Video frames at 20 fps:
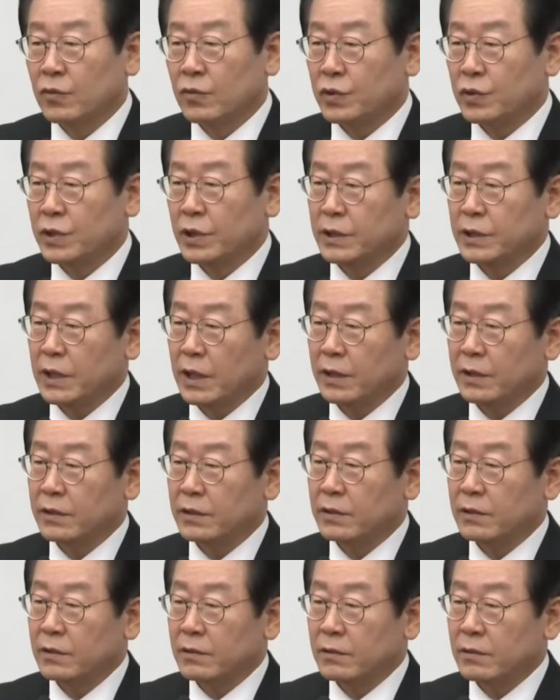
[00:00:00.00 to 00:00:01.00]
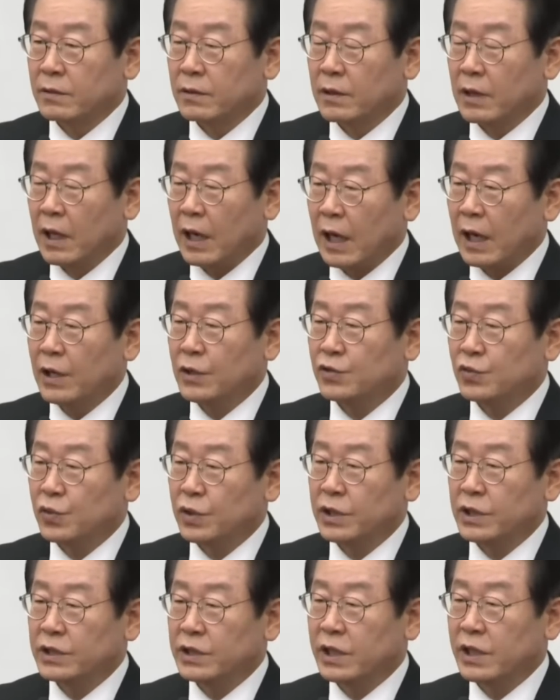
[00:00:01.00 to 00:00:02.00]
구청장은 할 수
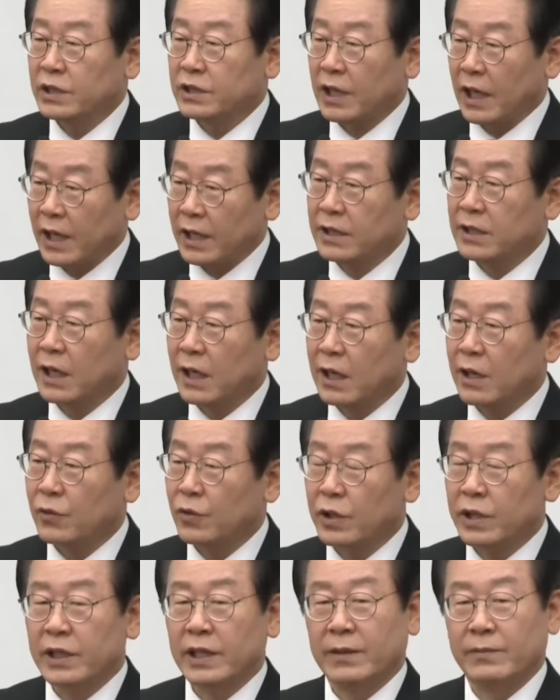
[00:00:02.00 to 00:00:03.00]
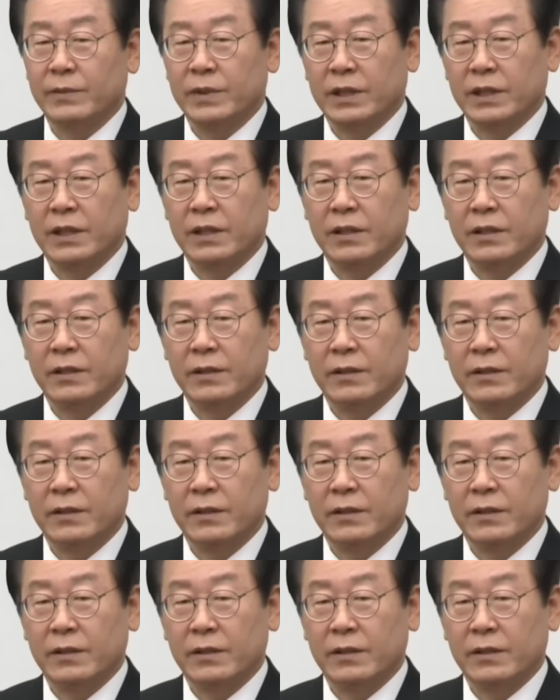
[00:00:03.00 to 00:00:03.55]
있는 일을 다 했다라고 얘기합니다.